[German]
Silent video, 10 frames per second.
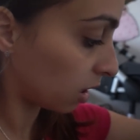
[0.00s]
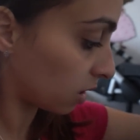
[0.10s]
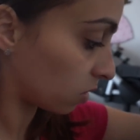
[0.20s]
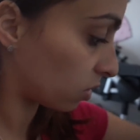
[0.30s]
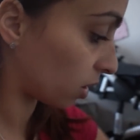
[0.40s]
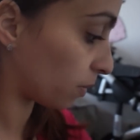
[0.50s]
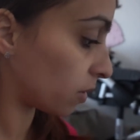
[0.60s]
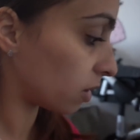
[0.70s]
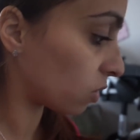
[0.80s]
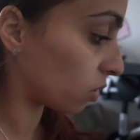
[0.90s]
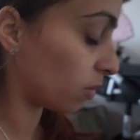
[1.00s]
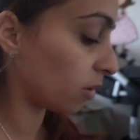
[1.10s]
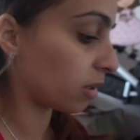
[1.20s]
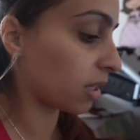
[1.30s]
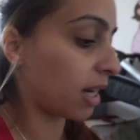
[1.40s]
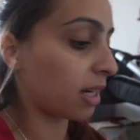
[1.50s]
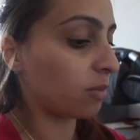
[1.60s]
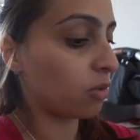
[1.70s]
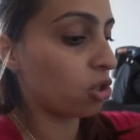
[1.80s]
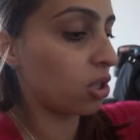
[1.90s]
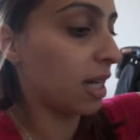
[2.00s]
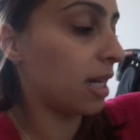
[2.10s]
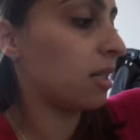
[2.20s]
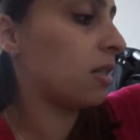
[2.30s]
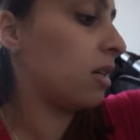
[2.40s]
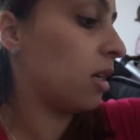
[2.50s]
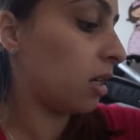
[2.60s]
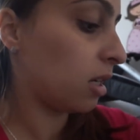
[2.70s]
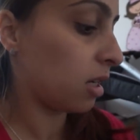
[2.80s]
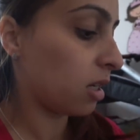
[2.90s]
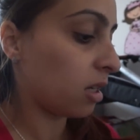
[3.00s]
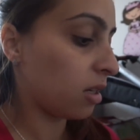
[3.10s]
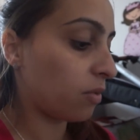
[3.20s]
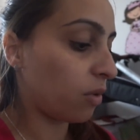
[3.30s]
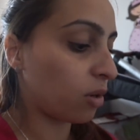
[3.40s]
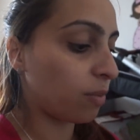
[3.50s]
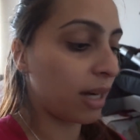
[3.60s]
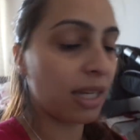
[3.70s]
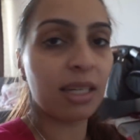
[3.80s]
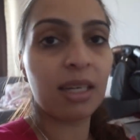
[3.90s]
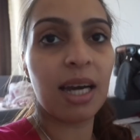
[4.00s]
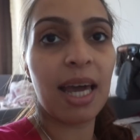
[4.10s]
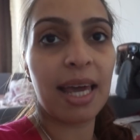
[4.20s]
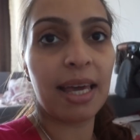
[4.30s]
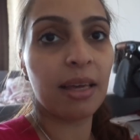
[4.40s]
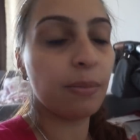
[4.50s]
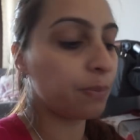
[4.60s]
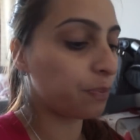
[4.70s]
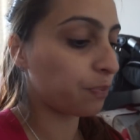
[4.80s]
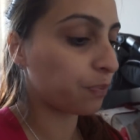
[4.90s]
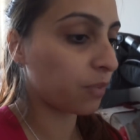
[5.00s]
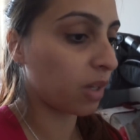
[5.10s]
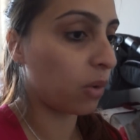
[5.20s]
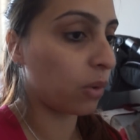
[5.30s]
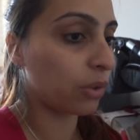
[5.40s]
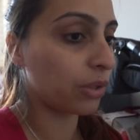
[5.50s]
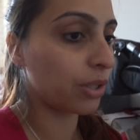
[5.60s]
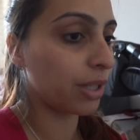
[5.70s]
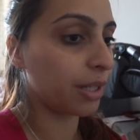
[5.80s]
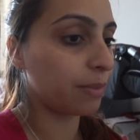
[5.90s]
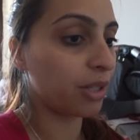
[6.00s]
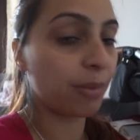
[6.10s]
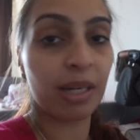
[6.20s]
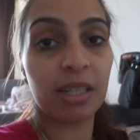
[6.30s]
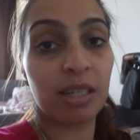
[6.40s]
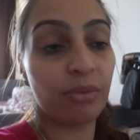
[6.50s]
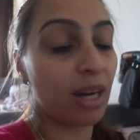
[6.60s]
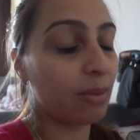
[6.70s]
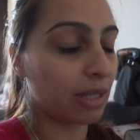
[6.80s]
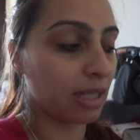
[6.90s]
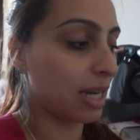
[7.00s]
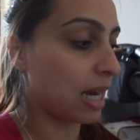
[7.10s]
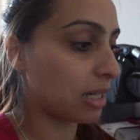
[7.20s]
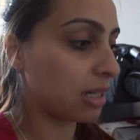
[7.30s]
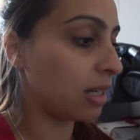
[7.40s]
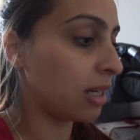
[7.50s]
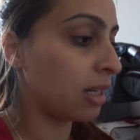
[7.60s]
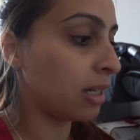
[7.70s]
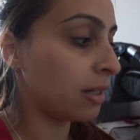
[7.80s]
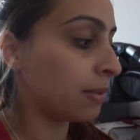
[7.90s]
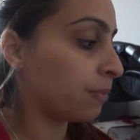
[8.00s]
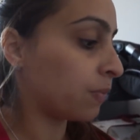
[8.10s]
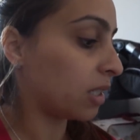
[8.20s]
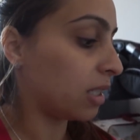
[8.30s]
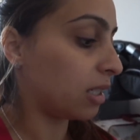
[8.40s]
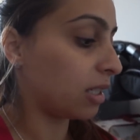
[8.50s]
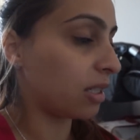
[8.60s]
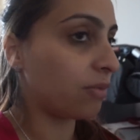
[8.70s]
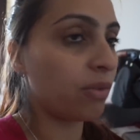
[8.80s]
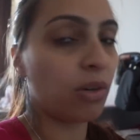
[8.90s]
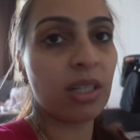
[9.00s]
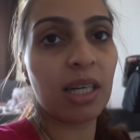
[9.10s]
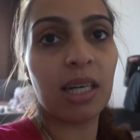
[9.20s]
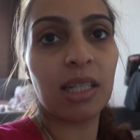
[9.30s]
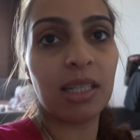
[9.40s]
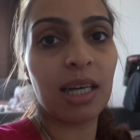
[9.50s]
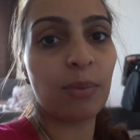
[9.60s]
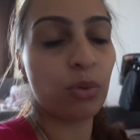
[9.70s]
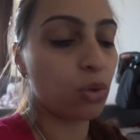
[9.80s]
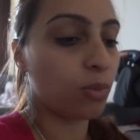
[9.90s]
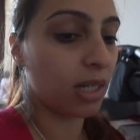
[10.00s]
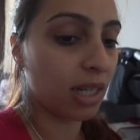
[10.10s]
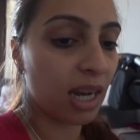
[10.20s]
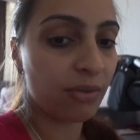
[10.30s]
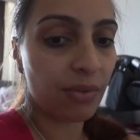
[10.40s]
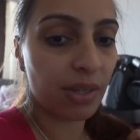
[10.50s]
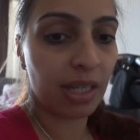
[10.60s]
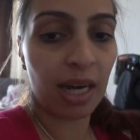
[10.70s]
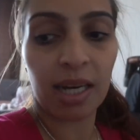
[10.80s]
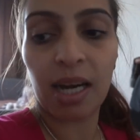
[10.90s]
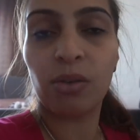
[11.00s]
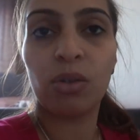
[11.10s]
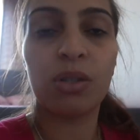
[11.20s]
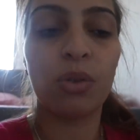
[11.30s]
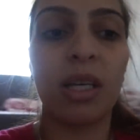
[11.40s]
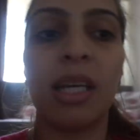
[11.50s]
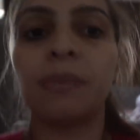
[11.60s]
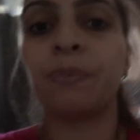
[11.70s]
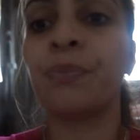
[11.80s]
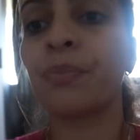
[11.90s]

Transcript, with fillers: Also ich habe so eine Babytrage bestellt von bei Kay und ähm, ich habe gar nicht an die Farbe gedacht. Äh, wir wollen ja Lia ab und zu mal tragen, wenn wir in die Arkaden oder so gehen.